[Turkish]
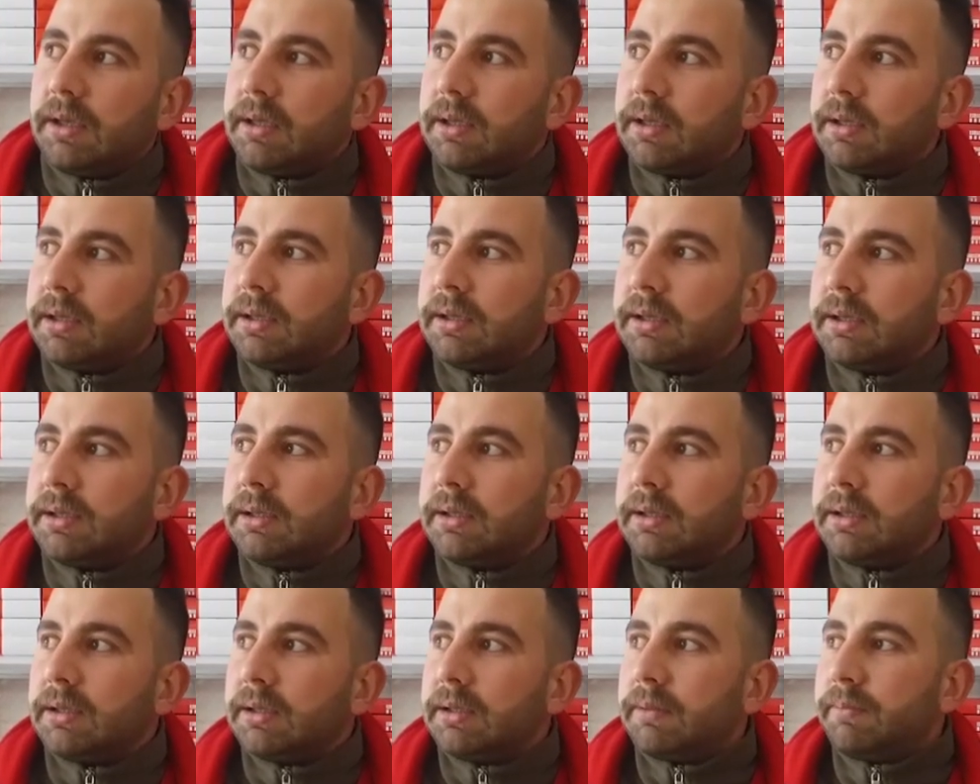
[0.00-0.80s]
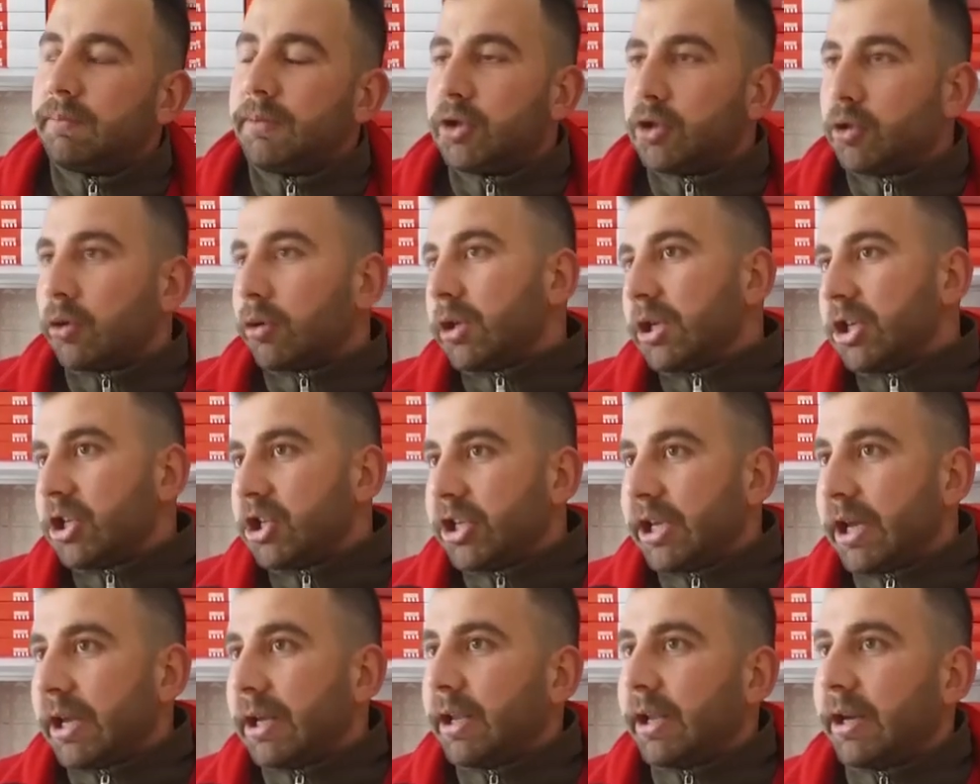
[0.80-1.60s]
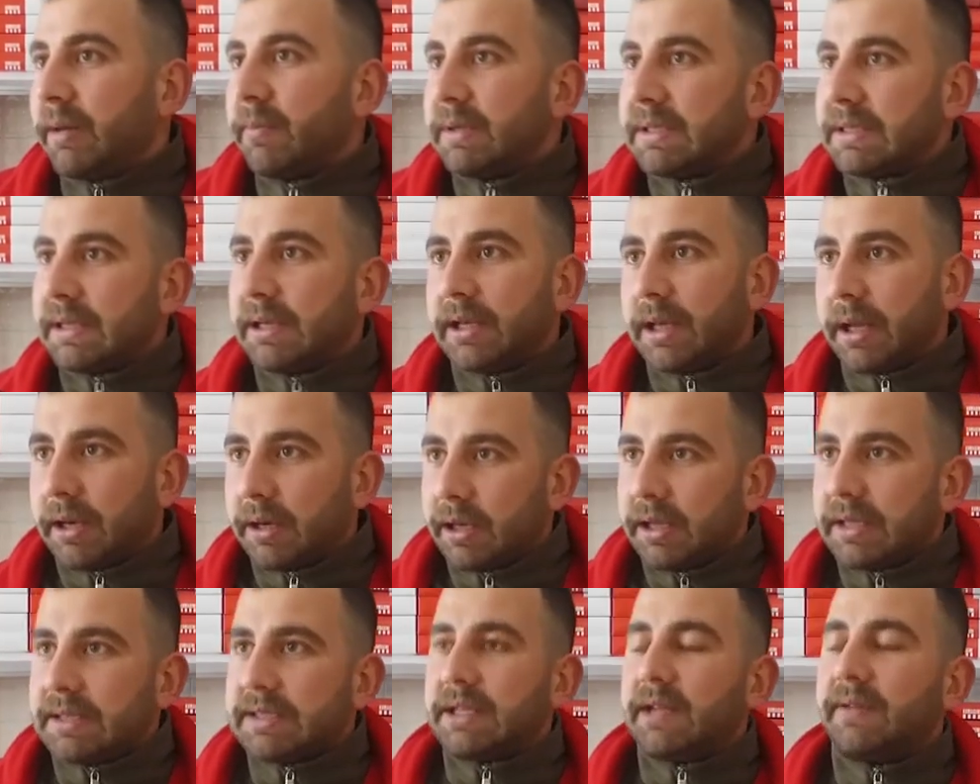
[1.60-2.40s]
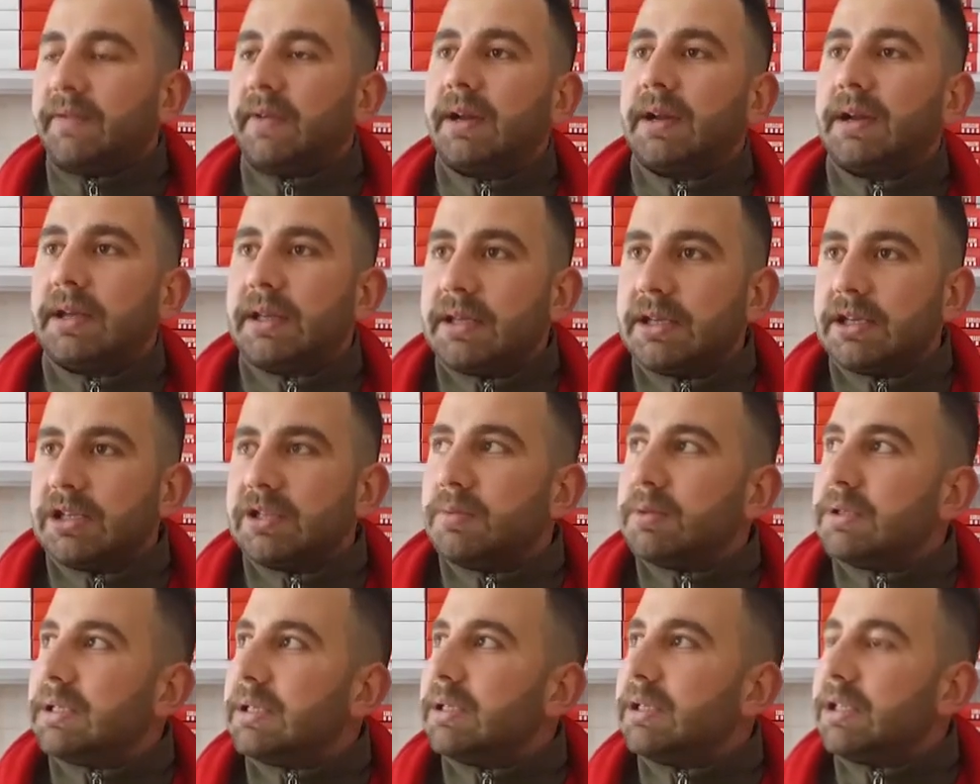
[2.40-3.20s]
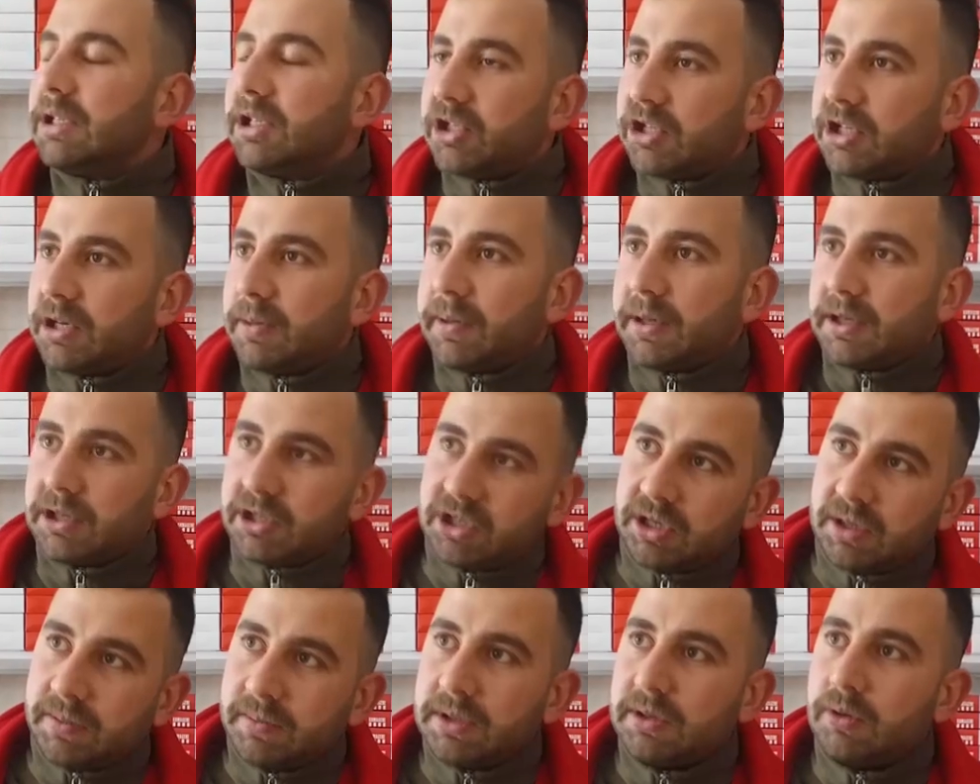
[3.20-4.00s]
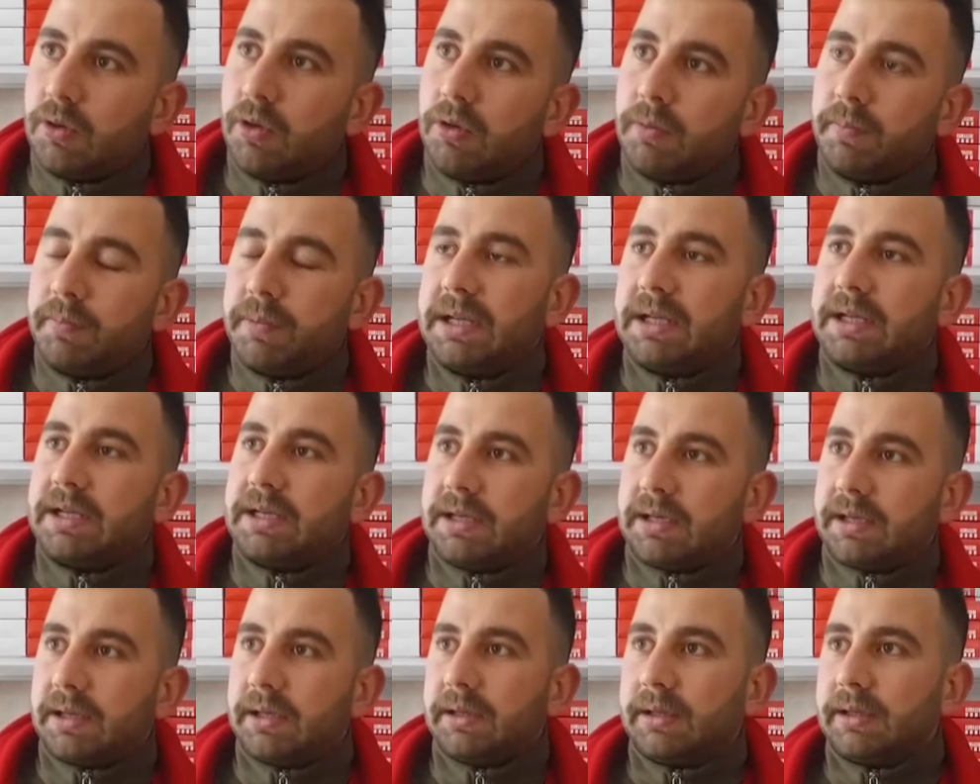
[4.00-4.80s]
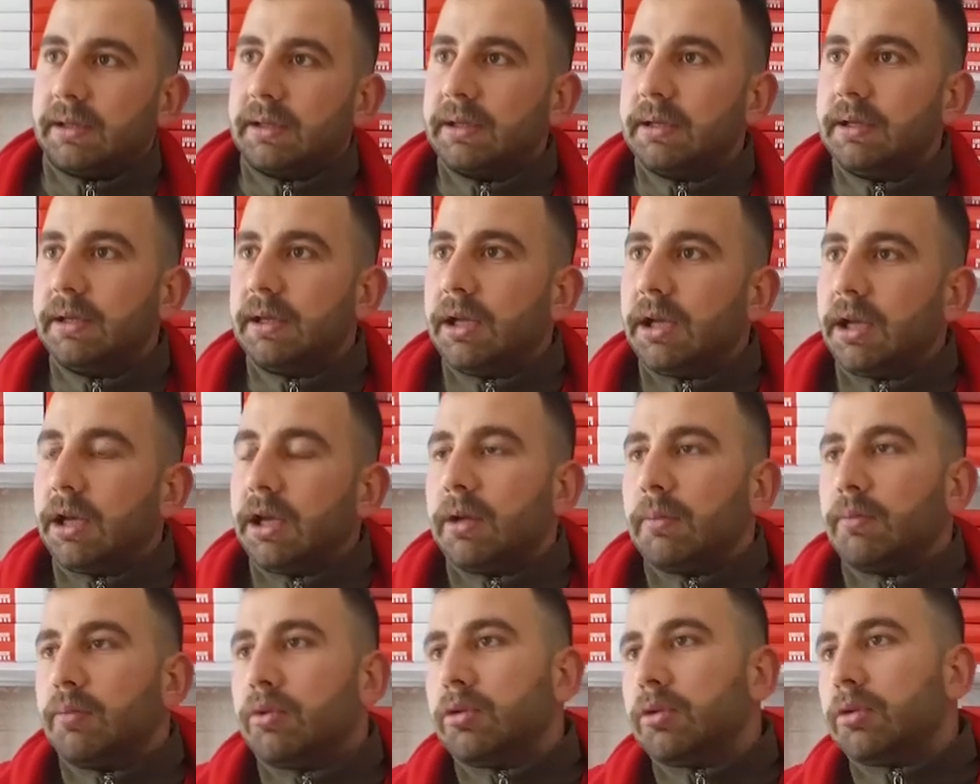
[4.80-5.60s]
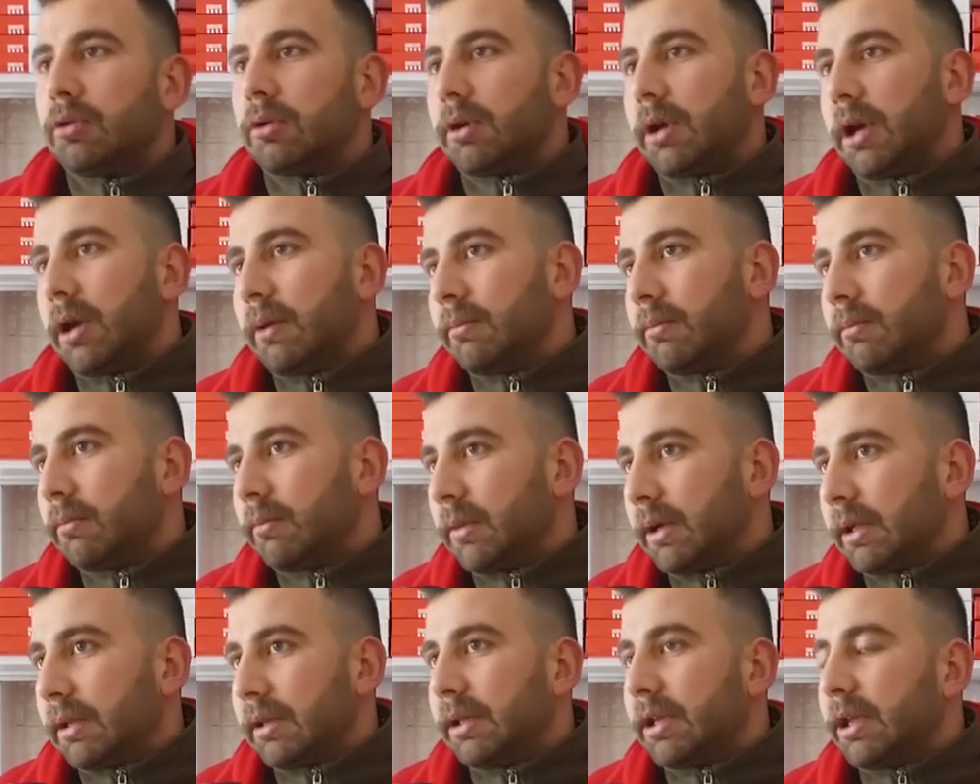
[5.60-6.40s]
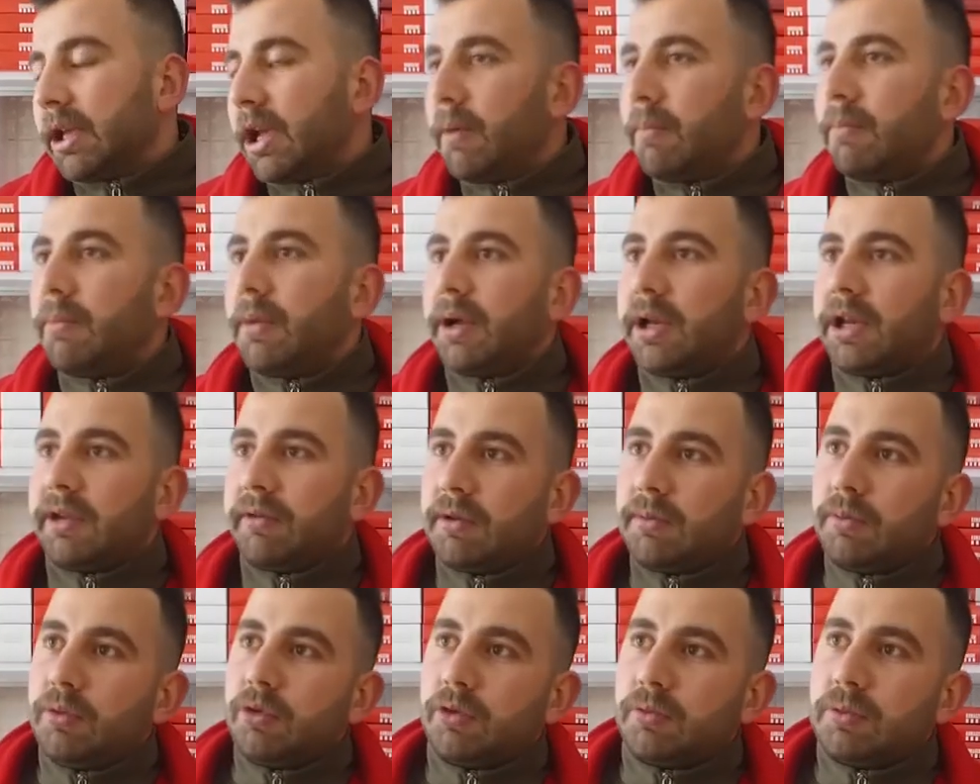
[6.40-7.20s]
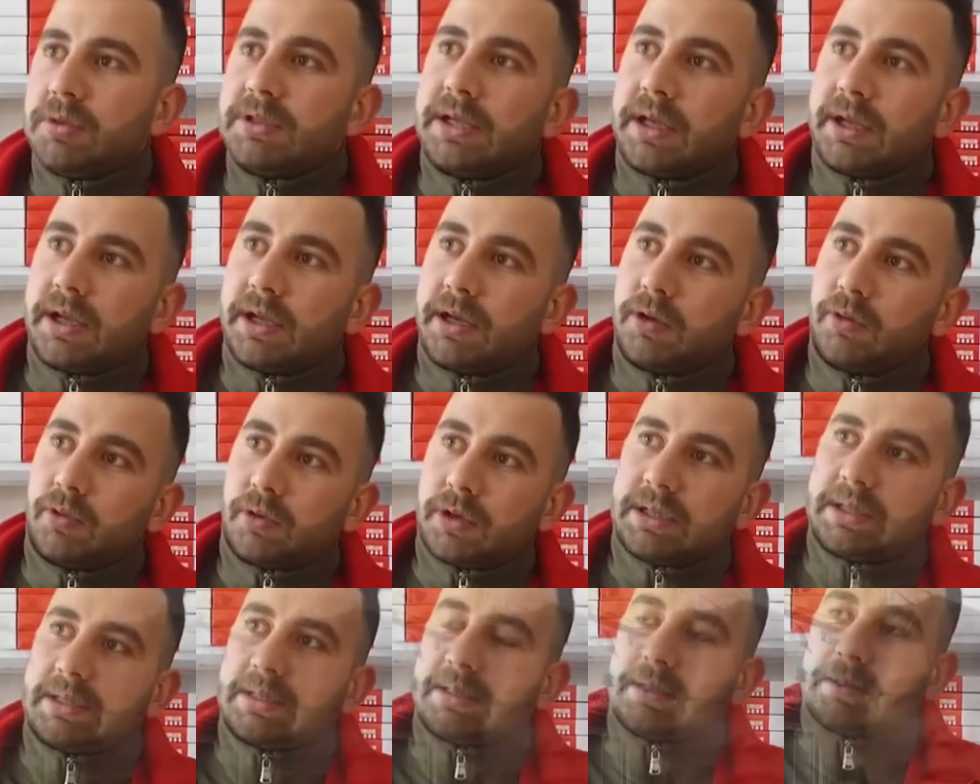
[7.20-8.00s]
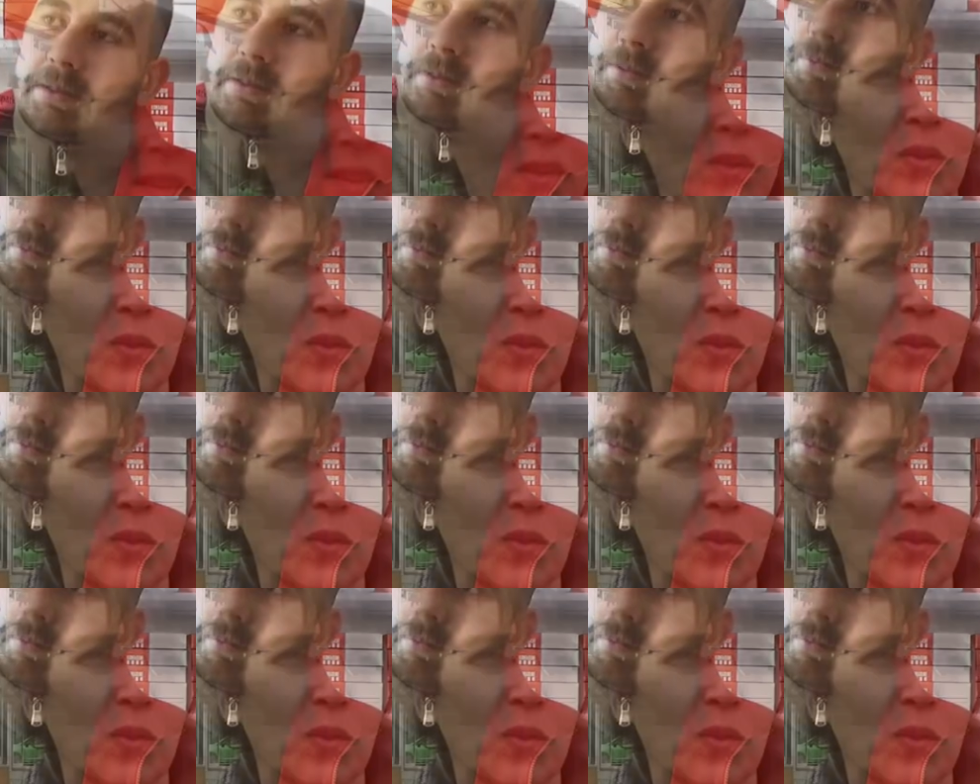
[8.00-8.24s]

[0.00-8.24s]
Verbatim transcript: Ee, Birçok iş yerleri mesela yan esnaf arkadaşımızın dış cephe camı komple kırıldı. Bu hem maddi hem manevi büyük bir zarara uğrattı.